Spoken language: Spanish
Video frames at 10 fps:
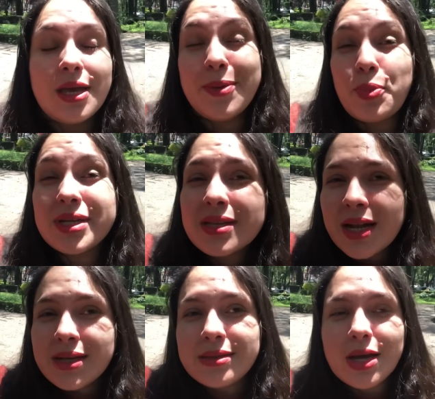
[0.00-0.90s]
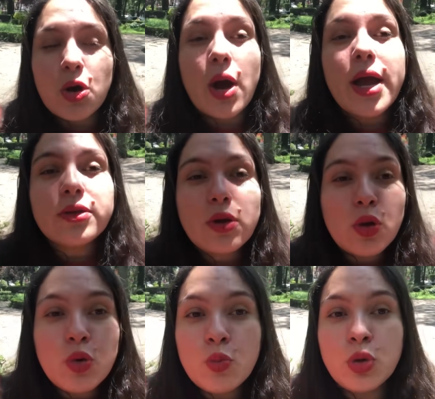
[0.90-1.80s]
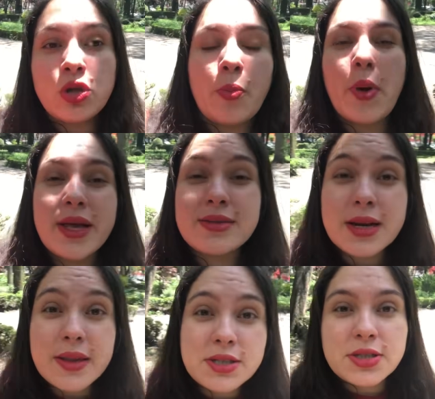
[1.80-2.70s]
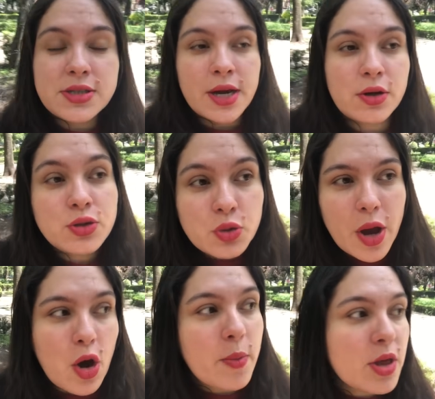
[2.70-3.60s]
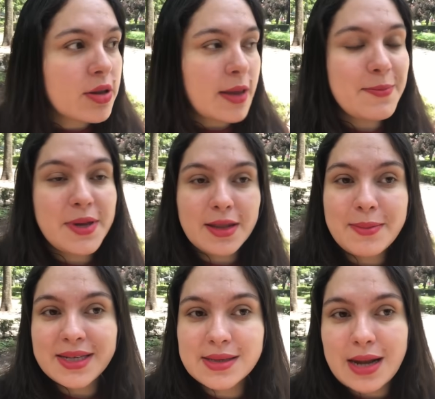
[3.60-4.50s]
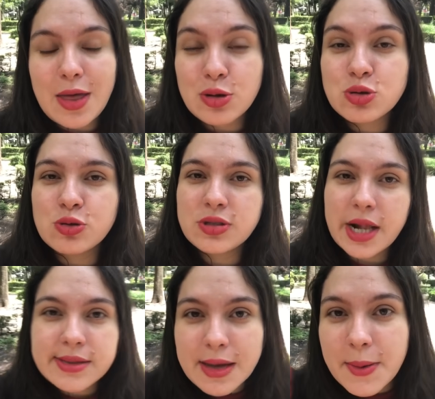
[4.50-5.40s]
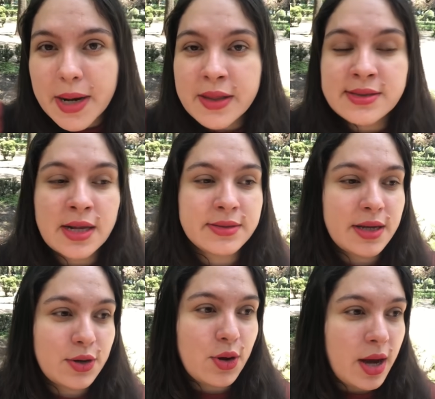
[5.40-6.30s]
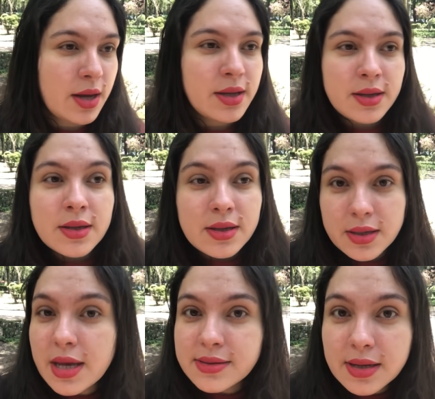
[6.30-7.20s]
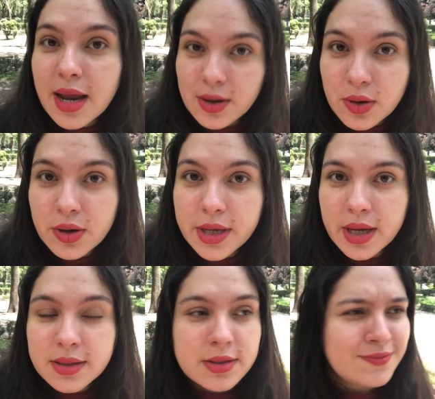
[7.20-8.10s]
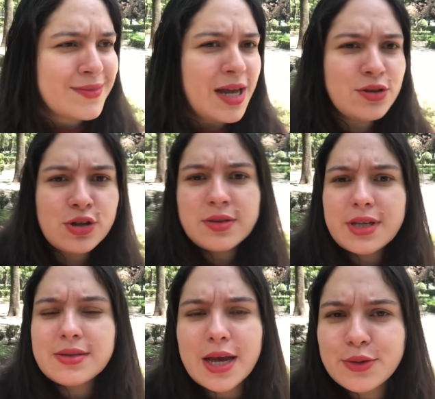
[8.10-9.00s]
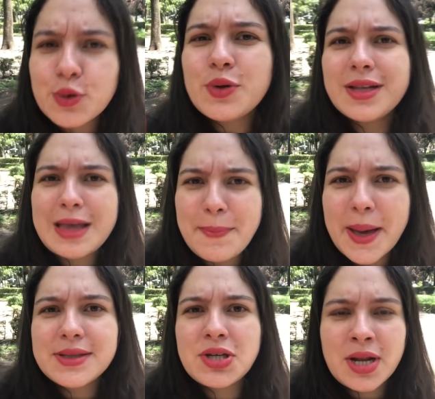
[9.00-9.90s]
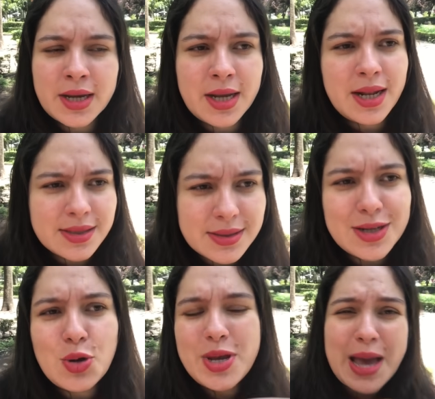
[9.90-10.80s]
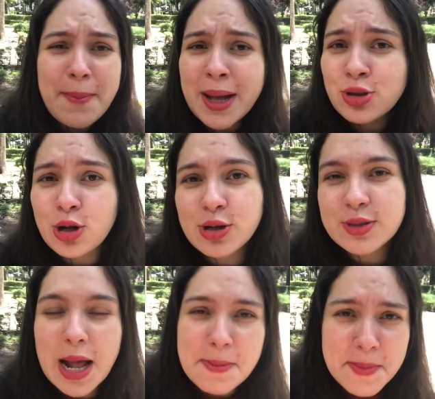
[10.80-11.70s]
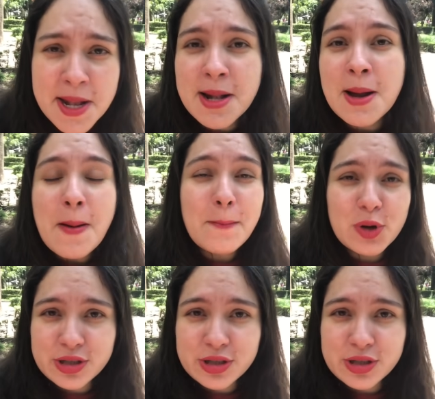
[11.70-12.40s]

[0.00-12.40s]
Y pues qué les digo, hay todo un mundo, puede ser de chicharrón, yo he comido también mezclados con salsa verde y salsa roja y es la gloria. Entonces estoy en una etapa de chilaquiles y llamándolos al mil por